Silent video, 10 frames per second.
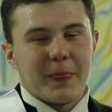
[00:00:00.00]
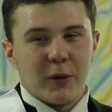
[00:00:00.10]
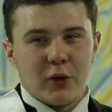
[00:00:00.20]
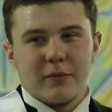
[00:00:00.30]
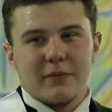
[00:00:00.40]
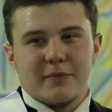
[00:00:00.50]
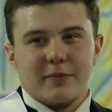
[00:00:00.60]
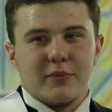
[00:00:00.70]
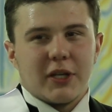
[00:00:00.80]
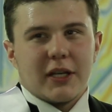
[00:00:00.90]
Ну и
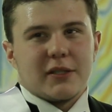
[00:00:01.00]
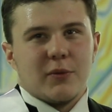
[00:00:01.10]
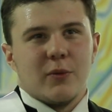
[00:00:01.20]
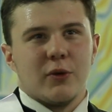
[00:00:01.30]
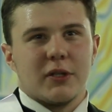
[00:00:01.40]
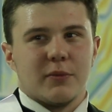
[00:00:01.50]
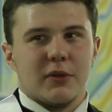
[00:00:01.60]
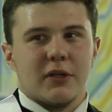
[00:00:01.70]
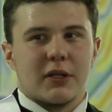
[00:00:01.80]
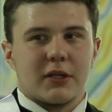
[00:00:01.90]
мне самому это
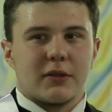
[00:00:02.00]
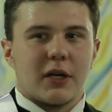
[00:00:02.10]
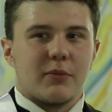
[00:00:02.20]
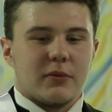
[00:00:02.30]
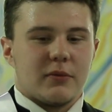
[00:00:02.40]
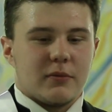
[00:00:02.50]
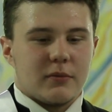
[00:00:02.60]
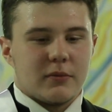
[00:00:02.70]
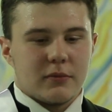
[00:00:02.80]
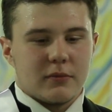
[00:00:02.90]
было как бы
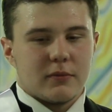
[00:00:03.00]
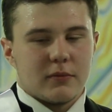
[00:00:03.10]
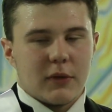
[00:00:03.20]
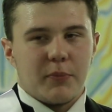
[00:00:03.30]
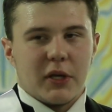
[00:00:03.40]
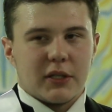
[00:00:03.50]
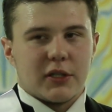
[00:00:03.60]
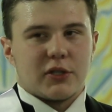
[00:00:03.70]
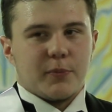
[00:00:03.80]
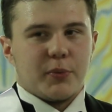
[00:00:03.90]

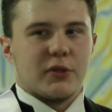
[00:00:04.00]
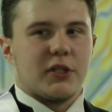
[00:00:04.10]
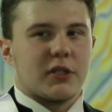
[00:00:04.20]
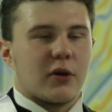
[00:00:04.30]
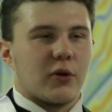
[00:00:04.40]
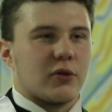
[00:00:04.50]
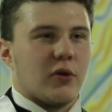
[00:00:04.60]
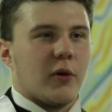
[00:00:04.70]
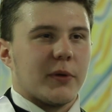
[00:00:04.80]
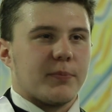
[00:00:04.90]
опять-таки, чтобы получить какой-то
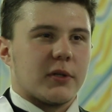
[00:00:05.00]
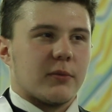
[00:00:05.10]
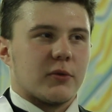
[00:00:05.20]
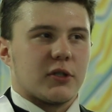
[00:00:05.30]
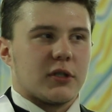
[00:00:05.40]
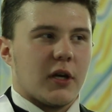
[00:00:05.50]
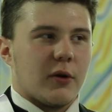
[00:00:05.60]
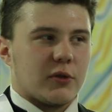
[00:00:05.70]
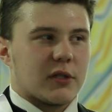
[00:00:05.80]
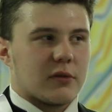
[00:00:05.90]
опыт, потому что я
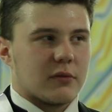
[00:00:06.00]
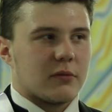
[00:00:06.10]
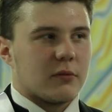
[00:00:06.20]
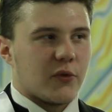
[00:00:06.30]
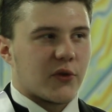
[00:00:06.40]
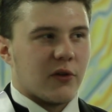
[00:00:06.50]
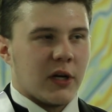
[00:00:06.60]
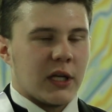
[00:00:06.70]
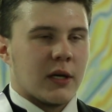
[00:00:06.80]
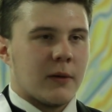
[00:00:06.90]
участвую, ну, в
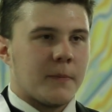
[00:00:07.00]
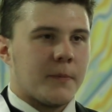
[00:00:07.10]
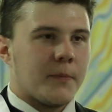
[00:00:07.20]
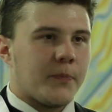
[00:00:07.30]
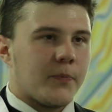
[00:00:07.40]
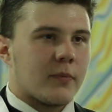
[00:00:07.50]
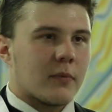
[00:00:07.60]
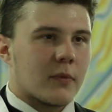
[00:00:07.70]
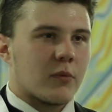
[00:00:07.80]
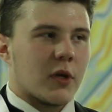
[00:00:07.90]
КВН.
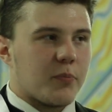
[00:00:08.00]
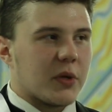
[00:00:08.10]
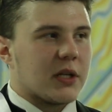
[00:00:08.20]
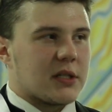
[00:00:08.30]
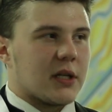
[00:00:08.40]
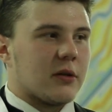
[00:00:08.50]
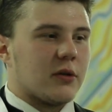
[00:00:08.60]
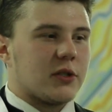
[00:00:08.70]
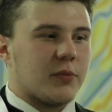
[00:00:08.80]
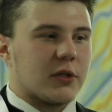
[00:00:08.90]
мне меня перед сценой
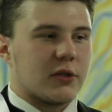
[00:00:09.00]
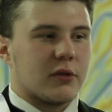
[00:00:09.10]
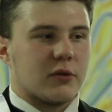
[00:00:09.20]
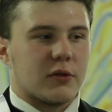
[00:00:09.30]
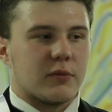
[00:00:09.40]
очень большой должен